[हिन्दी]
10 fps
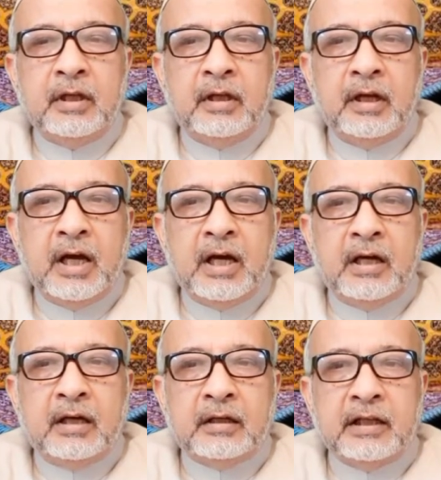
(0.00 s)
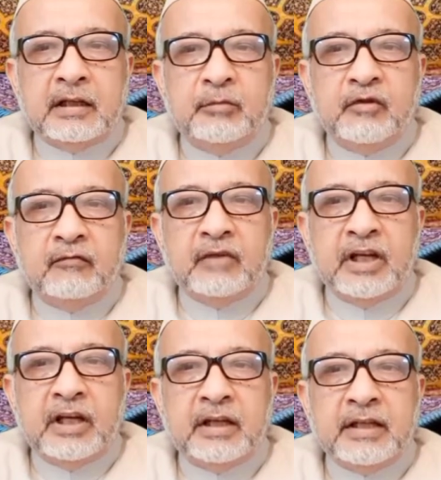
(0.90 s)
لا ردب
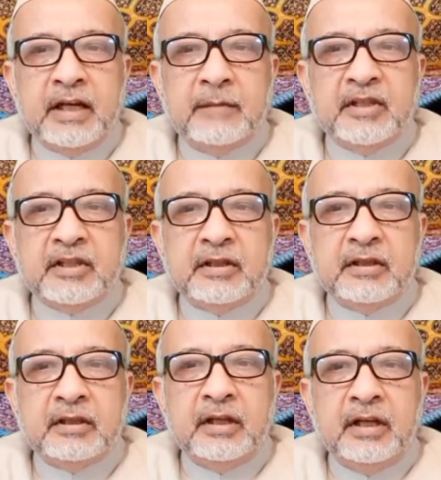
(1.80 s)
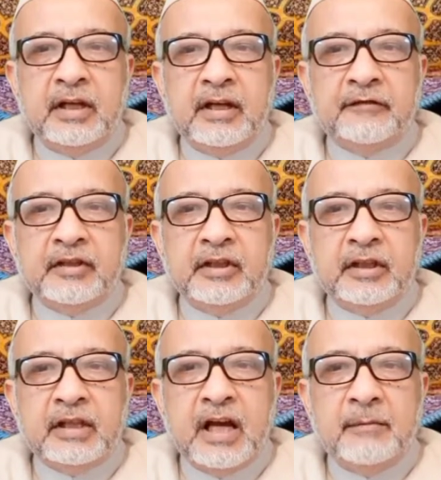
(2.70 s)
ولا يابس إلا في
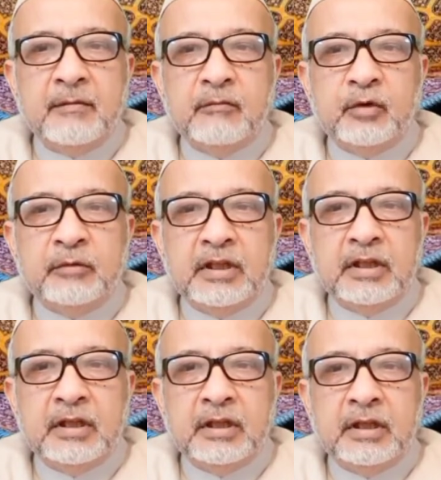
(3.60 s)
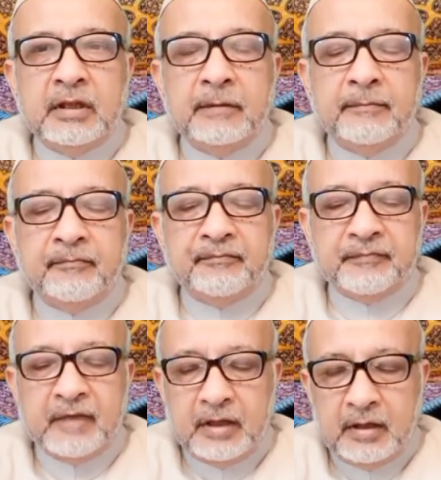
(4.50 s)
كتاب मुबीन
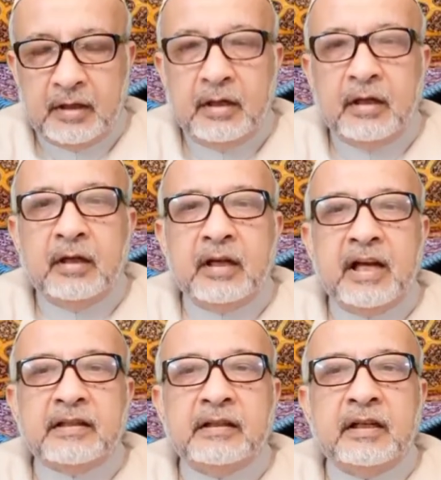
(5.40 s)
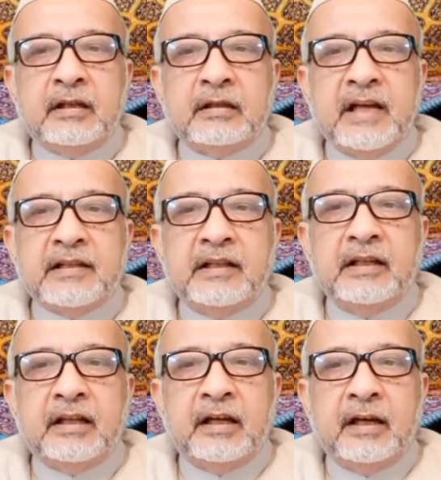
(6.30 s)
ناظرين नाजरीन
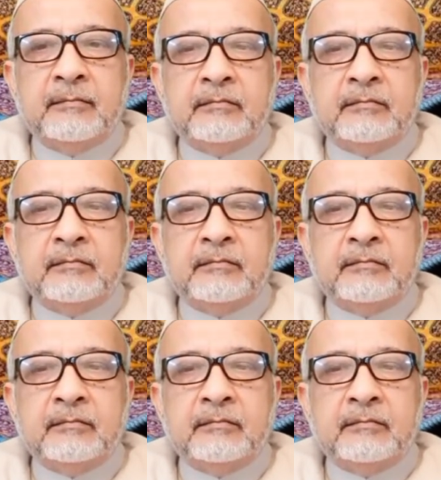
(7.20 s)
कराम